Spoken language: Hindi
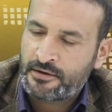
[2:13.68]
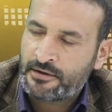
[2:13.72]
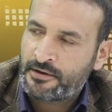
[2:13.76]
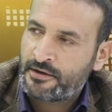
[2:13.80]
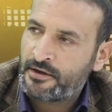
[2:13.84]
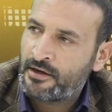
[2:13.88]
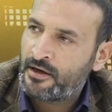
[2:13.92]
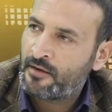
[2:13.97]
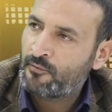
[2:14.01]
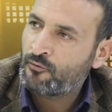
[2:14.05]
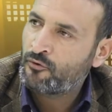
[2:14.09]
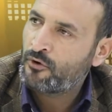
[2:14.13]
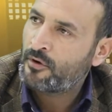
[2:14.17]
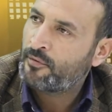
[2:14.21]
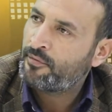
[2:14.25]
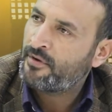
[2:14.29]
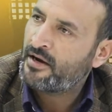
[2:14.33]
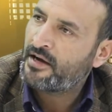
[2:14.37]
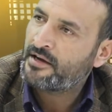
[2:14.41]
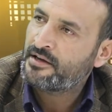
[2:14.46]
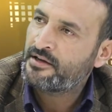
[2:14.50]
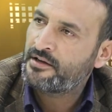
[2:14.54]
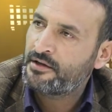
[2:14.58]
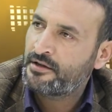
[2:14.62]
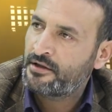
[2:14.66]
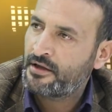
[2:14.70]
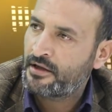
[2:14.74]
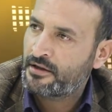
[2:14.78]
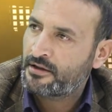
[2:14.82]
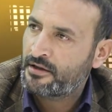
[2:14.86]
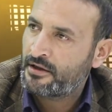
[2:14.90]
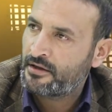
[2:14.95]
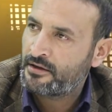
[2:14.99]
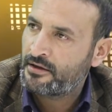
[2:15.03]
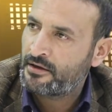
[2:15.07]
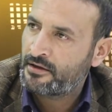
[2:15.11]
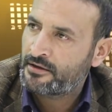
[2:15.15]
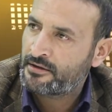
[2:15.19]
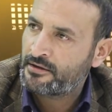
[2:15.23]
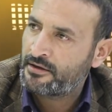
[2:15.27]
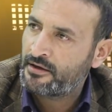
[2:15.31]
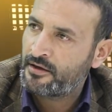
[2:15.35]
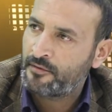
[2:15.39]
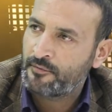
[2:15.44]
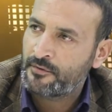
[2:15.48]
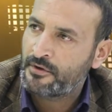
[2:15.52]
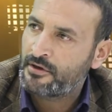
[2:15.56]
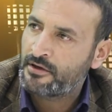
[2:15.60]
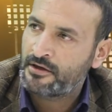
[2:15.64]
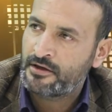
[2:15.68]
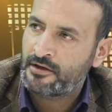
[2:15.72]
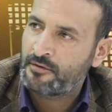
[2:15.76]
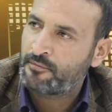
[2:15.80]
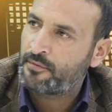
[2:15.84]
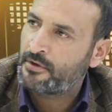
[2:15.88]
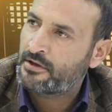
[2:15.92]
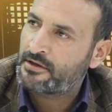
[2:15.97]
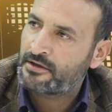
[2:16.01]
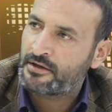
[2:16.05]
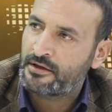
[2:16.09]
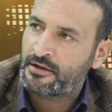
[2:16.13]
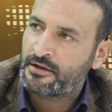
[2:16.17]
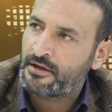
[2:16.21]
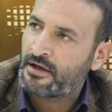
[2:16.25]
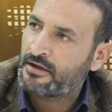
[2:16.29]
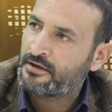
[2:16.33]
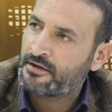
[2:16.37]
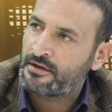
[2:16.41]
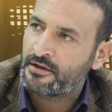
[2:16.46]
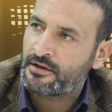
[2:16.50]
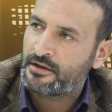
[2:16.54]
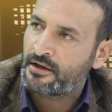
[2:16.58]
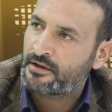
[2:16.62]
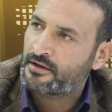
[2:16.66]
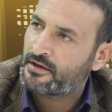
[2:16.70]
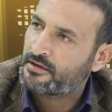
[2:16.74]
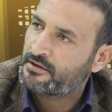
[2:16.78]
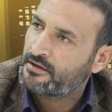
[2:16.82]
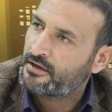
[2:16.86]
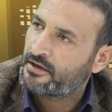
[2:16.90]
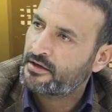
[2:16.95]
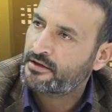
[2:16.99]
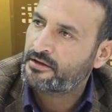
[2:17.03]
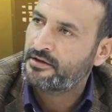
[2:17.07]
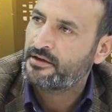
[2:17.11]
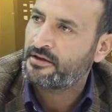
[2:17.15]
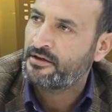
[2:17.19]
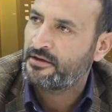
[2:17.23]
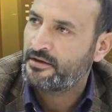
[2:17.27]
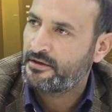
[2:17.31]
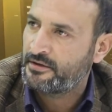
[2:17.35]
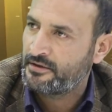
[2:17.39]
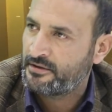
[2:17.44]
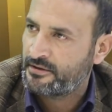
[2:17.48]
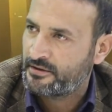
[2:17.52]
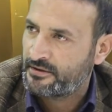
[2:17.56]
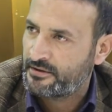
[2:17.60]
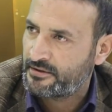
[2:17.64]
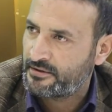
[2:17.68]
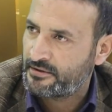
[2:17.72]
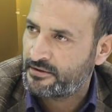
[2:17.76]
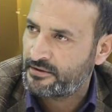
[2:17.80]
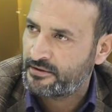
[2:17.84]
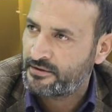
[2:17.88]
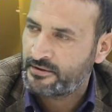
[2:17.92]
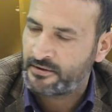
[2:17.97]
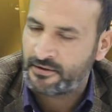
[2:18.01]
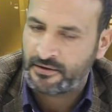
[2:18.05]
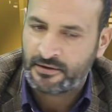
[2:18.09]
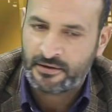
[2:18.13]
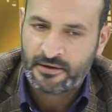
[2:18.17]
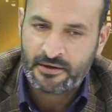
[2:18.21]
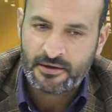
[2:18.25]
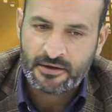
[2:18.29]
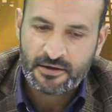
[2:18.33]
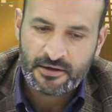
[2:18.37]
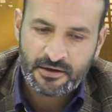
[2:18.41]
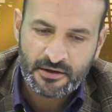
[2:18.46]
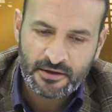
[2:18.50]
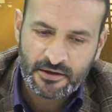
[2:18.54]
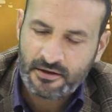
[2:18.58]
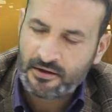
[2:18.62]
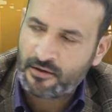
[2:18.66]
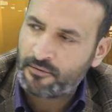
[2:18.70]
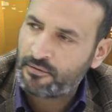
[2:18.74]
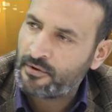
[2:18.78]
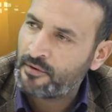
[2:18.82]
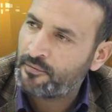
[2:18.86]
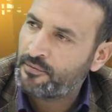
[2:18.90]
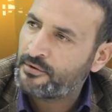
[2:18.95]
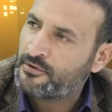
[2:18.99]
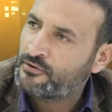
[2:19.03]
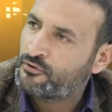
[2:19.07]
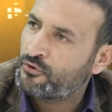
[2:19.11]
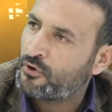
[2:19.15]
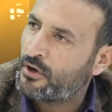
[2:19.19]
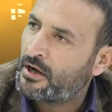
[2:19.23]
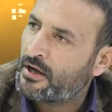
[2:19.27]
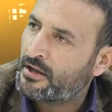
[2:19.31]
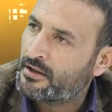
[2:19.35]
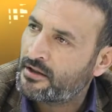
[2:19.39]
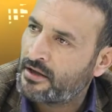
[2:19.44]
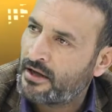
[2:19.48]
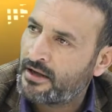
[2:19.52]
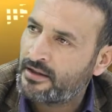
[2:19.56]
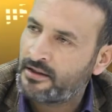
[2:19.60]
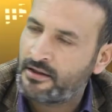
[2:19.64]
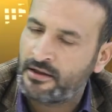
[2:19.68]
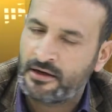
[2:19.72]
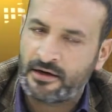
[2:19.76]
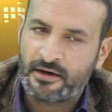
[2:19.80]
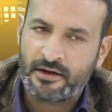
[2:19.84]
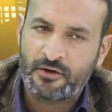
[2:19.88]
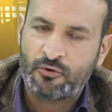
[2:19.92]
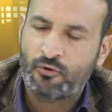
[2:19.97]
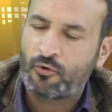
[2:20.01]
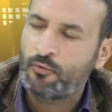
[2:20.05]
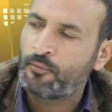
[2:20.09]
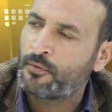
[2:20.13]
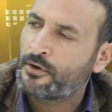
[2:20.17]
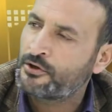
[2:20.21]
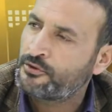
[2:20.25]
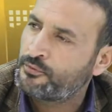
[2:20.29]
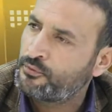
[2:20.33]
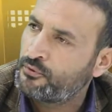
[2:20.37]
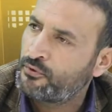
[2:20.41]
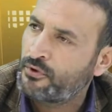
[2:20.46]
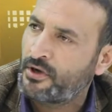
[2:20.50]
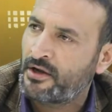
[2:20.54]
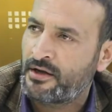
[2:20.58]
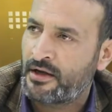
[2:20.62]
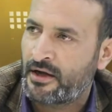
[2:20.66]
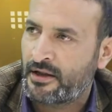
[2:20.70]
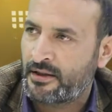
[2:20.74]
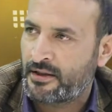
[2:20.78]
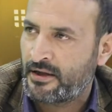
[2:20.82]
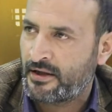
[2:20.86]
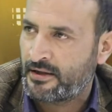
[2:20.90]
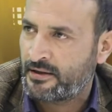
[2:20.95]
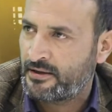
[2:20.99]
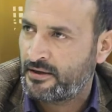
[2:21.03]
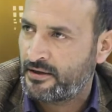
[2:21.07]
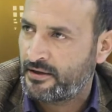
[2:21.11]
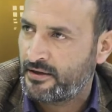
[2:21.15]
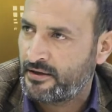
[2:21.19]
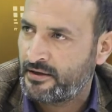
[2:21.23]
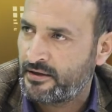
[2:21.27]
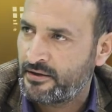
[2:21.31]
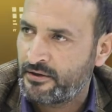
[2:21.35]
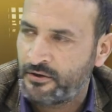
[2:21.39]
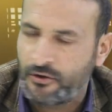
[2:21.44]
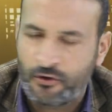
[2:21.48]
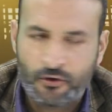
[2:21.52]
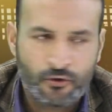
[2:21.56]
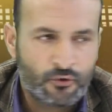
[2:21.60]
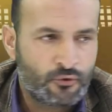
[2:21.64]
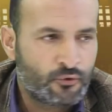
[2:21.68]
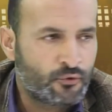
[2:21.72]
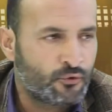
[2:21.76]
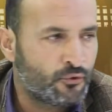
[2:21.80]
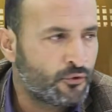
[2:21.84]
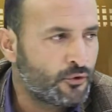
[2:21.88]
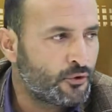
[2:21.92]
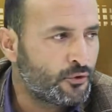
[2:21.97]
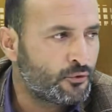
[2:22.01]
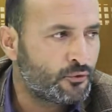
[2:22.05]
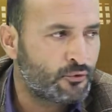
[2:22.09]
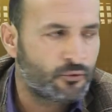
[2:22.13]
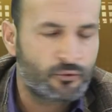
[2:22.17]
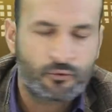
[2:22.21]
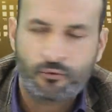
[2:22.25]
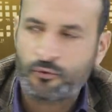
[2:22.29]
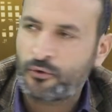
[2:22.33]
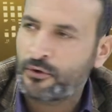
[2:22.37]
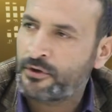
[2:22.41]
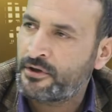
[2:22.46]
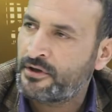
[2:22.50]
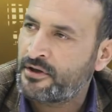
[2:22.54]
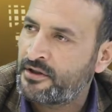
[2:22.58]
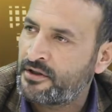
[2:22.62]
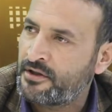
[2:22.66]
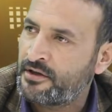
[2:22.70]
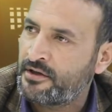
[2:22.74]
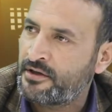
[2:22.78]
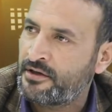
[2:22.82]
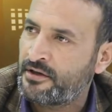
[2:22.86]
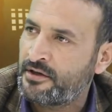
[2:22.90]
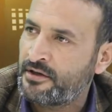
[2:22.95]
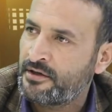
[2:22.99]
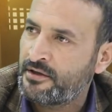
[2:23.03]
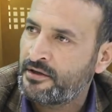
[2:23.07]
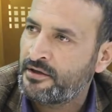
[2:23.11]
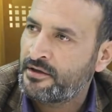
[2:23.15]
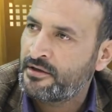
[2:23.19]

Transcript: कि हम वफाक की सियासत लड़ते हैं हम गिलगित बल्तिस्तान की सियासत करते ही नहीं हैं इस दफ़ा भी जो आज़ाद लड़े वो मजबूरन आज़ाद लड़े क्योंकि उनको किसी की